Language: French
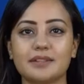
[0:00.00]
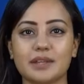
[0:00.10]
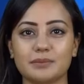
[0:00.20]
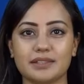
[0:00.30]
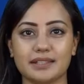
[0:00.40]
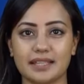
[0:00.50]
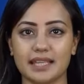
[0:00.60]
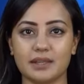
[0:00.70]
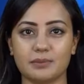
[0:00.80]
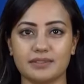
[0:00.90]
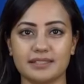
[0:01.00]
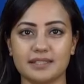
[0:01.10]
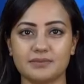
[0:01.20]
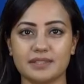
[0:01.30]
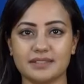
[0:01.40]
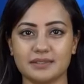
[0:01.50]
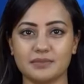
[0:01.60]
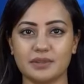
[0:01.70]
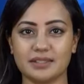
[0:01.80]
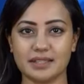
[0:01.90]
C'est en 2015 que les
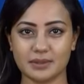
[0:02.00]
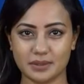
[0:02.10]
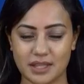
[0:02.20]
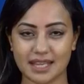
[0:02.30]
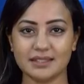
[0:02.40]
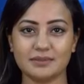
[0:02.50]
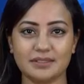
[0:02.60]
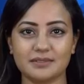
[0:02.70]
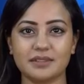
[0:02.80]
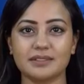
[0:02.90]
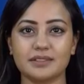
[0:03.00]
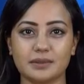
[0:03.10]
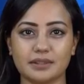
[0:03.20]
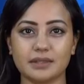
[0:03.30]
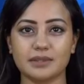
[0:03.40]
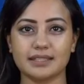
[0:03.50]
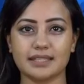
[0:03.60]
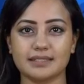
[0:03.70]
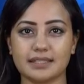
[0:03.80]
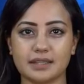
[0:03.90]
amateurs de hip-hop ont découvert cet ovni de la
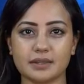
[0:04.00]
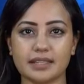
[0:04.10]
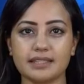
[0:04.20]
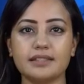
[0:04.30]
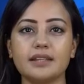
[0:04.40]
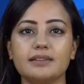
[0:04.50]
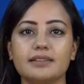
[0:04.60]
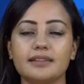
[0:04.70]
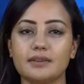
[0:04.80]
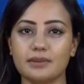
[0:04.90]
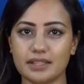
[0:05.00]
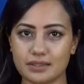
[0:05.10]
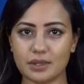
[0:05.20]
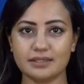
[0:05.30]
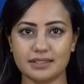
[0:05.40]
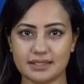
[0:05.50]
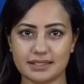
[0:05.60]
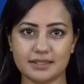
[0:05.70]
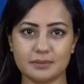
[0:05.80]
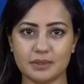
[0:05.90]
musique, grâce au morceau Pinocchio,
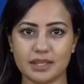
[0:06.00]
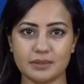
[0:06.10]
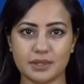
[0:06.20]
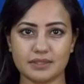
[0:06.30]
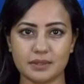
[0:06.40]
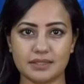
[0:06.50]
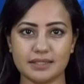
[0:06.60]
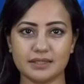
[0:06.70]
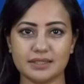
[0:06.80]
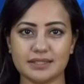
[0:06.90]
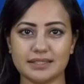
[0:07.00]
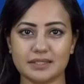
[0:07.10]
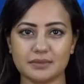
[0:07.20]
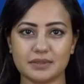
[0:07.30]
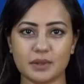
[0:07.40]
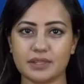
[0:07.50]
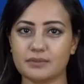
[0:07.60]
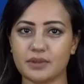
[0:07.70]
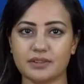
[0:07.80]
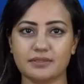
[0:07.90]
en featuring avec l'artiste
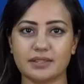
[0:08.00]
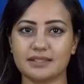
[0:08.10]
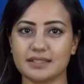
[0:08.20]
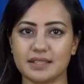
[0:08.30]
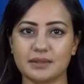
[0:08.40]
controversé Boba.